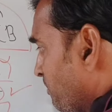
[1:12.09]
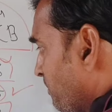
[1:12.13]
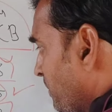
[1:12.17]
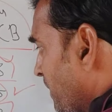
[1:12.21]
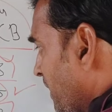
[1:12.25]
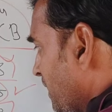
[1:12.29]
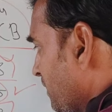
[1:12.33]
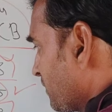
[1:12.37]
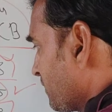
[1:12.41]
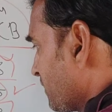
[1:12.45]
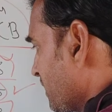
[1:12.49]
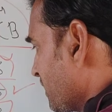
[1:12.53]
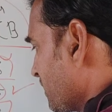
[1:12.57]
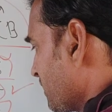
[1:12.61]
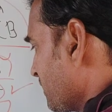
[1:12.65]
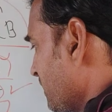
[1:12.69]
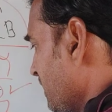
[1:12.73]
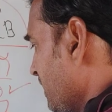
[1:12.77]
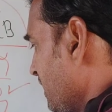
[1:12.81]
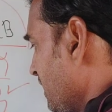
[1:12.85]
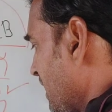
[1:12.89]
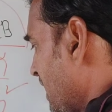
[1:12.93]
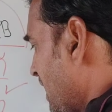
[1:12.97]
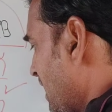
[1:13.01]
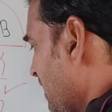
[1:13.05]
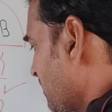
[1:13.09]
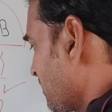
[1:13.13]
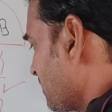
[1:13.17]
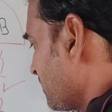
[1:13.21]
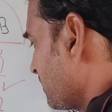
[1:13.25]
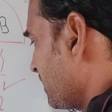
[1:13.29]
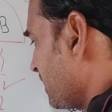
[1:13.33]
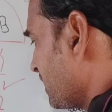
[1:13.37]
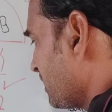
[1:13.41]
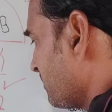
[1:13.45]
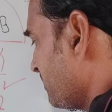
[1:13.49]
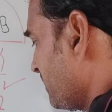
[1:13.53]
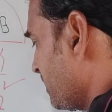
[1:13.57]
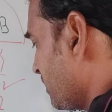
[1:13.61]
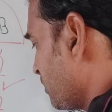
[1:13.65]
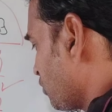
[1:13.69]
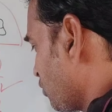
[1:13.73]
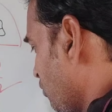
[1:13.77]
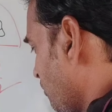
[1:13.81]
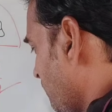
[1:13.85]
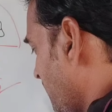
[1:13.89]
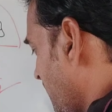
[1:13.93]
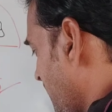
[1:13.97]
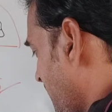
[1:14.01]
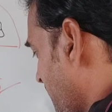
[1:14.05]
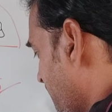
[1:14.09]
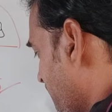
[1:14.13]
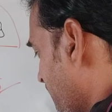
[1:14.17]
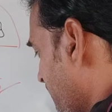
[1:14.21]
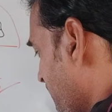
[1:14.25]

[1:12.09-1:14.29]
पेसर्स ने लास्ट 10 मैचों में